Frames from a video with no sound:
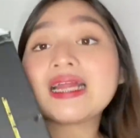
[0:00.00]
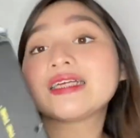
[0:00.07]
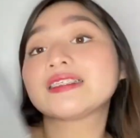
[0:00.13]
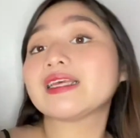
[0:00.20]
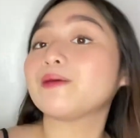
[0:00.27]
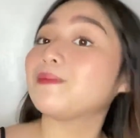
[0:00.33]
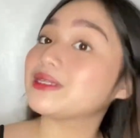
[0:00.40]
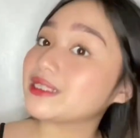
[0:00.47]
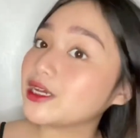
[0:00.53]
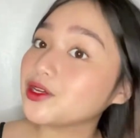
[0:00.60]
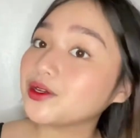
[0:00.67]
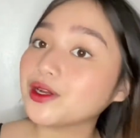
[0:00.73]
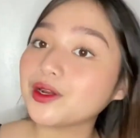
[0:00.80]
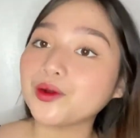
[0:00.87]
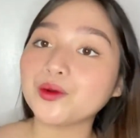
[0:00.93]
So, iba sa
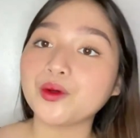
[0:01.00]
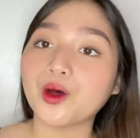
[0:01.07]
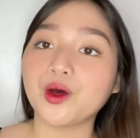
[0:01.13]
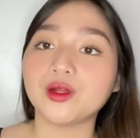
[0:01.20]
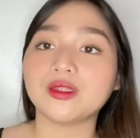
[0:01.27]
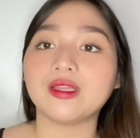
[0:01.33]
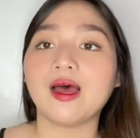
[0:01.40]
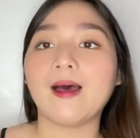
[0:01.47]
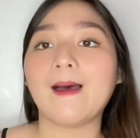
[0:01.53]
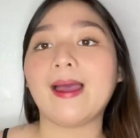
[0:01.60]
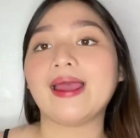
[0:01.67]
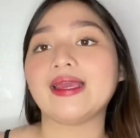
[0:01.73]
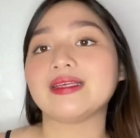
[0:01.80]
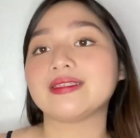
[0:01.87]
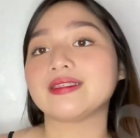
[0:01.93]
inyo na nanonood na
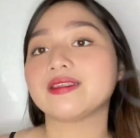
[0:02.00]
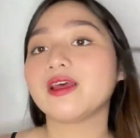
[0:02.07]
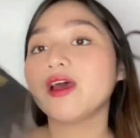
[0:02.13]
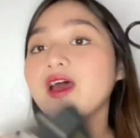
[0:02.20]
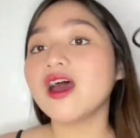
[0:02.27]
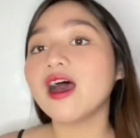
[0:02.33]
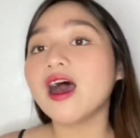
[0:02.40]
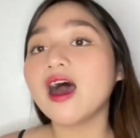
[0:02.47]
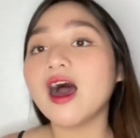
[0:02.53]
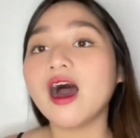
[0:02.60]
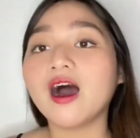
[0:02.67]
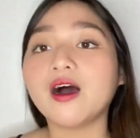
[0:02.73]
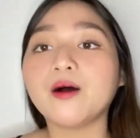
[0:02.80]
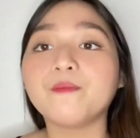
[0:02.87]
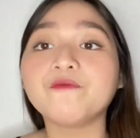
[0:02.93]
is
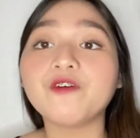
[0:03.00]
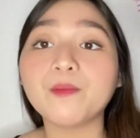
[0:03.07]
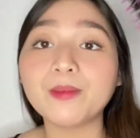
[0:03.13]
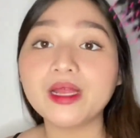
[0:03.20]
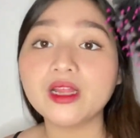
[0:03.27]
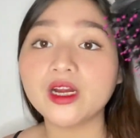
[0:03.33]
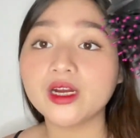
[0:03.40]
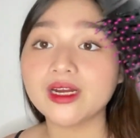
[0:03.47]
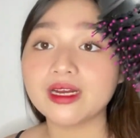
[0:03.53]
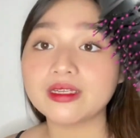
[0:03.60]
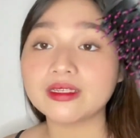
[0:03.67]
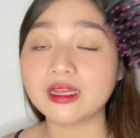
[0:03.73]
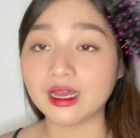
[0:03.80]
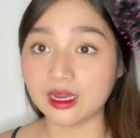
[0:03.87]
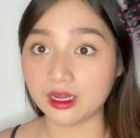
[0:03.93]
um, familiar na
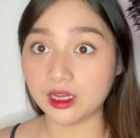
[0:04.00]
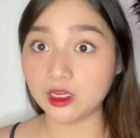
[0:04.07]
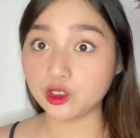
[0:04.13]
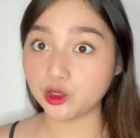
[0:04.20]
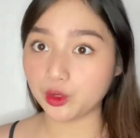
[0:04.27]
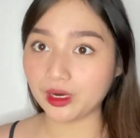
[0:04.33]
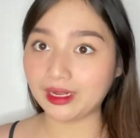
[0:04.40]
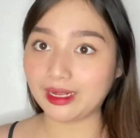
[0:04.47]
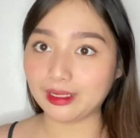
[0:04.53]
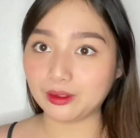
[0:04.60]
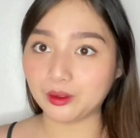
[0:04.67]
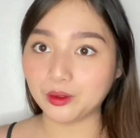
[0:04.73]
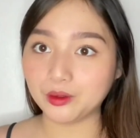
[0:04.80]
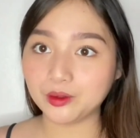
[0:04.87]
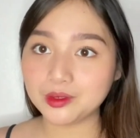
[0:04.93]
sa itsura
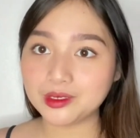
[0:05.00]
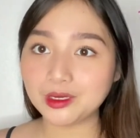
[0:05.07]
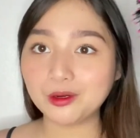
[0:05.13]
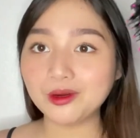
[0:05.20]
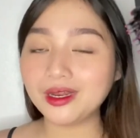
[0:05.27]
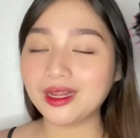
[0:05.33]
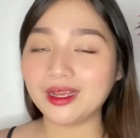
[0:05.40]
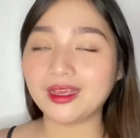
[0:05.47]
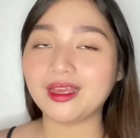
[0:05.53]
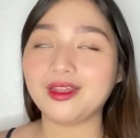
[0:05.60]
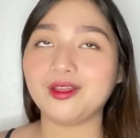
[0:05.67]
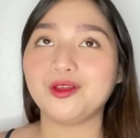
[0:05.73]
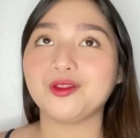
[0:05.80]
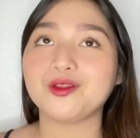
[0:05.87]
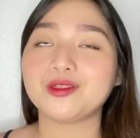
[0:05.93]
nito siguro
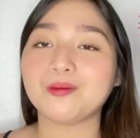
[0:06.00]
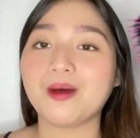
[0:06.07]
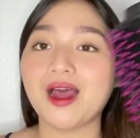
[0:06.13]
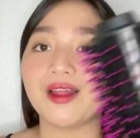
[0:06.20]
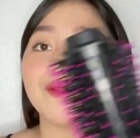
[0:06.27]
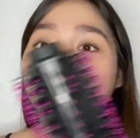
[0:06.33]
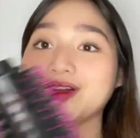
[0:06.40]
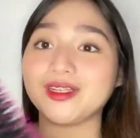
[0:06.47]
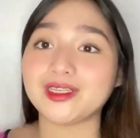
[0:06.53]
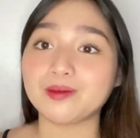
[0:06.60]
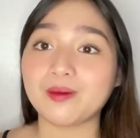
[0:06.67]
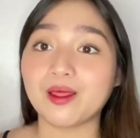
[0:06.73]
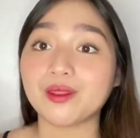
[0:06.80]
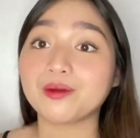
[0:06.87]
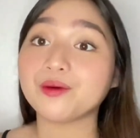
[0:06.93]
nakikita nyo to sa mga
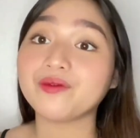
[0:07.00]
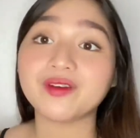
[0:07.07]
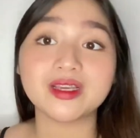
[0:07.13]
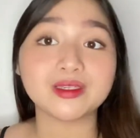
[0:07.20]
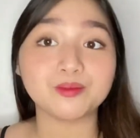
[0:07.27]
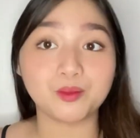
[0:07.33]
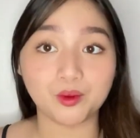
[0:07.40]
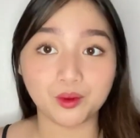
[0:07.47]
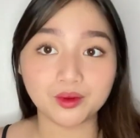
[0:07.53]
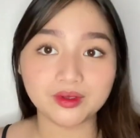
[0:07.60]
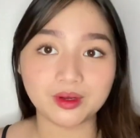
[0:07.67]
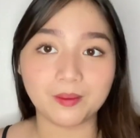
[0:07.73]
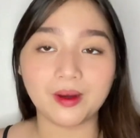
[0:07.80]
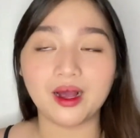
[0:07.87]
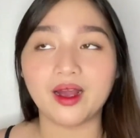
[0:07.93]
advertisement through Facebook,
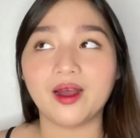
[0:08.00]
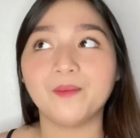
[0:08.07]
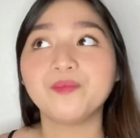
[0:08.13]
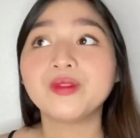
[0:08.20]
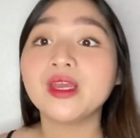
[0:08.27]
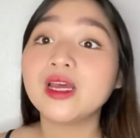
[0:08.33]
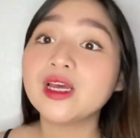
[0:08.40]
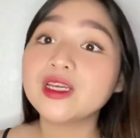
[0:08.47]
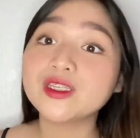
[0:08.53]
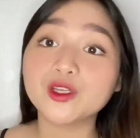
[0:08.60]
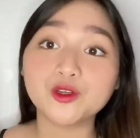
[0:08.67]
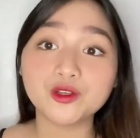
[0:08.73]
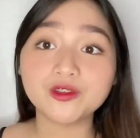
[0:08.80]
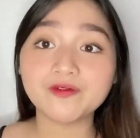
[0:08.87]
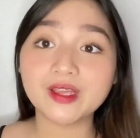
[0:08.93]
sa mga sa
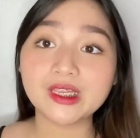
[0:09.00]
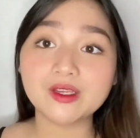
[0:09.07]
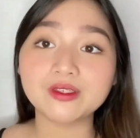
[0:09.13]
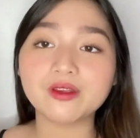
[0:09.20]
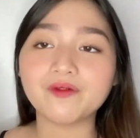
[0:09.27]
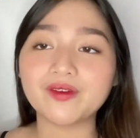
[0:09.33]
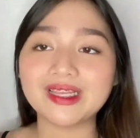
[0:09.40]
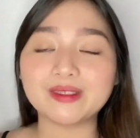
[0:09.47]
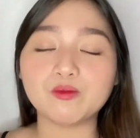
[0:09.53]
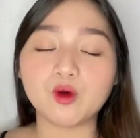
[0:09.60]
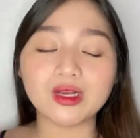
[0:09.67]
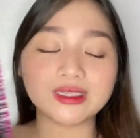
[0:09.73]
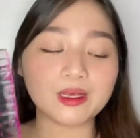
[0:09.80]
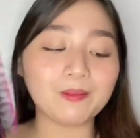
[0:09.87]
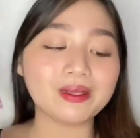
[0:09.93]
newsfeed nyo sa Facebook
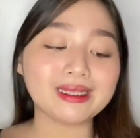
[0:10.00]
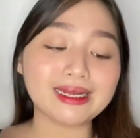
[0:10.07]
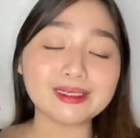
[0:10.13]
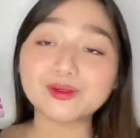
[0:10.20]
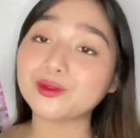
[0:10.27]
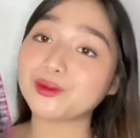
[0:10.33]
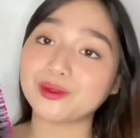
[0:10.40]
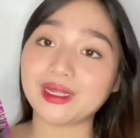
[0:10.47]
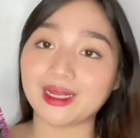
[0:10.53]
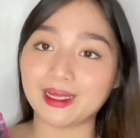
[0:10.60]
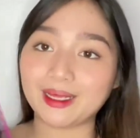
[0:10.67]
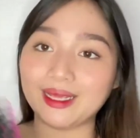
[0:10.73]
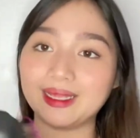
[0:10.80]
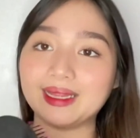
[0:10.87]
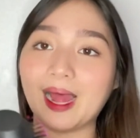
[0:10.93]
kasi madalas ko itong
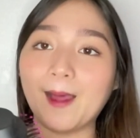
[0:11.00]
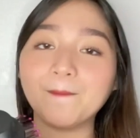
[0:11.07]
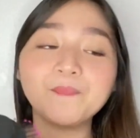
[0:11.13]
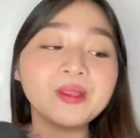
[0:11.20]
nakikita.